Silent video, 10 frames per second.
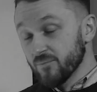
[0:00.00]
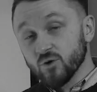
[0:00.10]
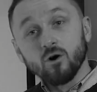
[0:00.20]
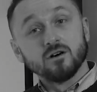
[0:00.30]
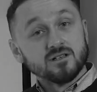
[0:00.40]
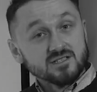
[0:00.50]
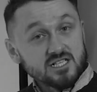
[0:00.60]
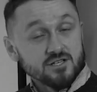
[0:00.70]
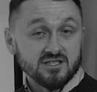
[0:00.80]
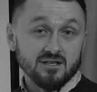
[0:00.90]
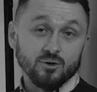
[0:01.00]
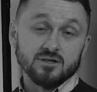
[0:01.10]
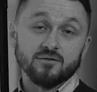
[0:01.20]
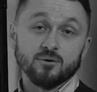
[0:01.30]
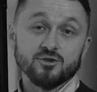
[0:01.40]
Но за
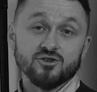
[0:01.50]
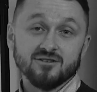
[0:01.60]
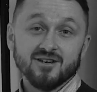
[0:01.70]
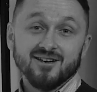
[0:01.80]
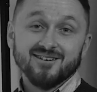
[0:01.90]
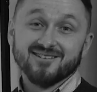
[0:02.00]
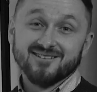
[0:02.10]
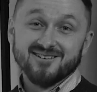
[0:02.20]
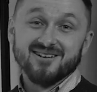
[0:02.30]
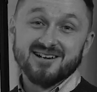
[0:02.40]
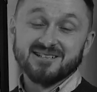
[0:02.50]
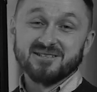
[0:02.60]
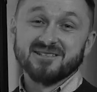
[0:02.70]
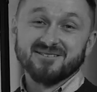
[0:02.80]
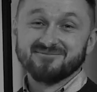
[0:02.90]
животноводов очень э,
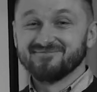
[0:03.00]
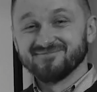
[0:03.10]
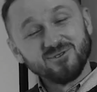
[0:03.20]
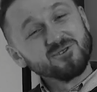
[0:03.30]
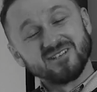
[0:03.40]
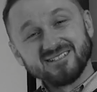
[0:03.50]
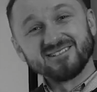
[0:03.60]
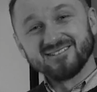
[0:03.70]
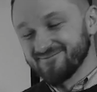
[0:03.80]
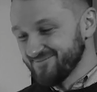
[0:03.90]
радостно. радостно. Очень радостно.